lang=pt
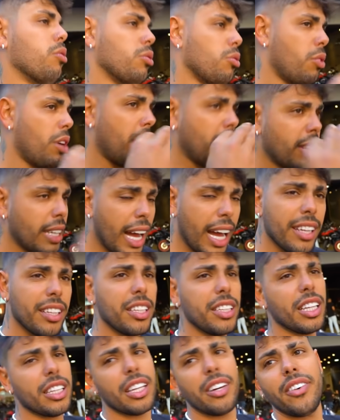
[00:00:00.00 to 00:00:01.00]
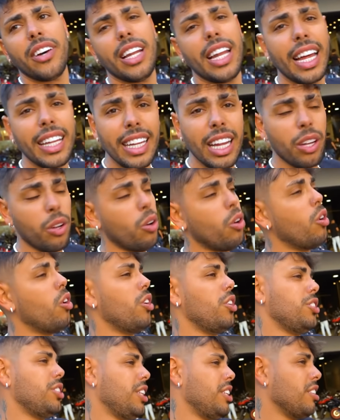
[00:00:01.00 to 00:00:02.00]
quando o Renato ainda tava lá na
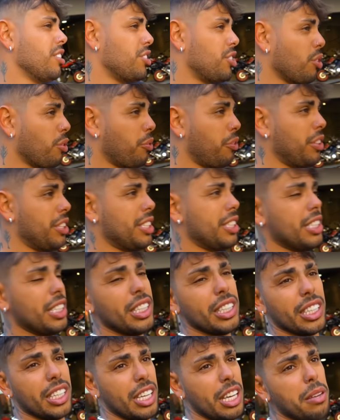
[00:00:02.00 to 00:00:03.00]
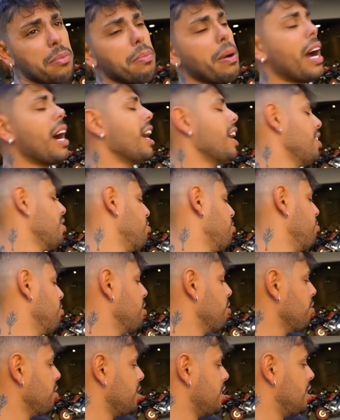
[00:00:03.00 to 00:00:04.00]
loja, ainda tinha oficina aqui embaixo,
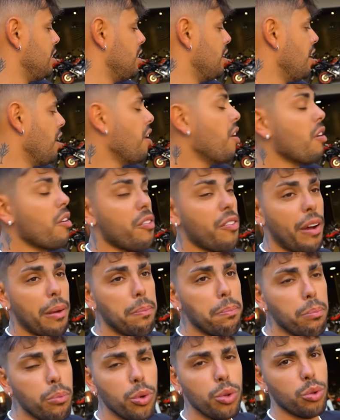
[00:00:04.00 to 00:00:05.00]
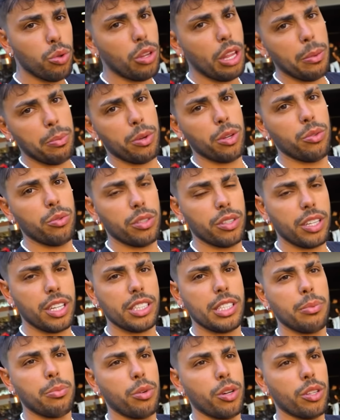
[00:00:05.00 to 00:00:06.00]
então assim, faz muito tempo que eu não ando com
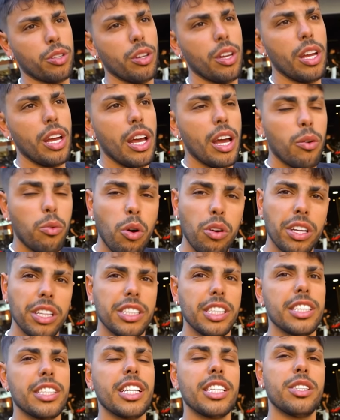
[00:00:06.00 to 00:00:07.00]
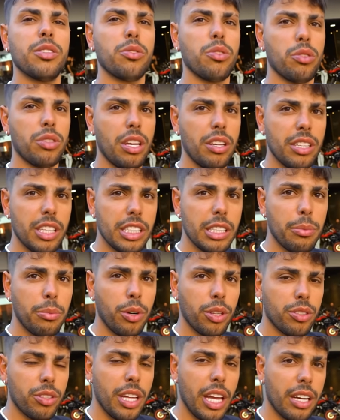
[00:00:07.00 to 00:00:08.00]
essa moto. Qual que é a sensação que eu tenho dessa
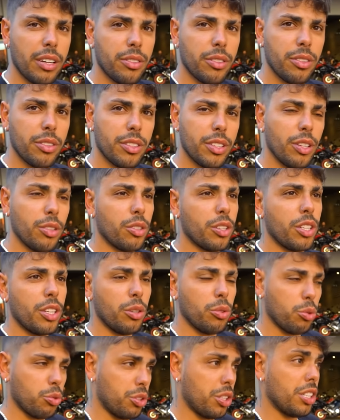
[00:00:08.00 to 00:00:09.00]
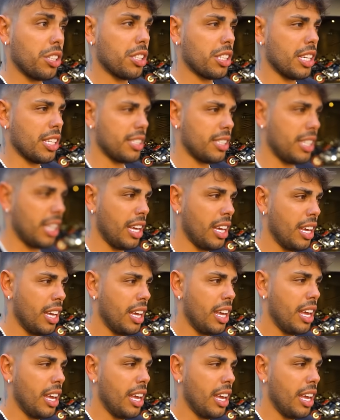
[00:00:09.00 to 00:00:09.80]
moto, Terra? Que, que eu, não consigo esquecer.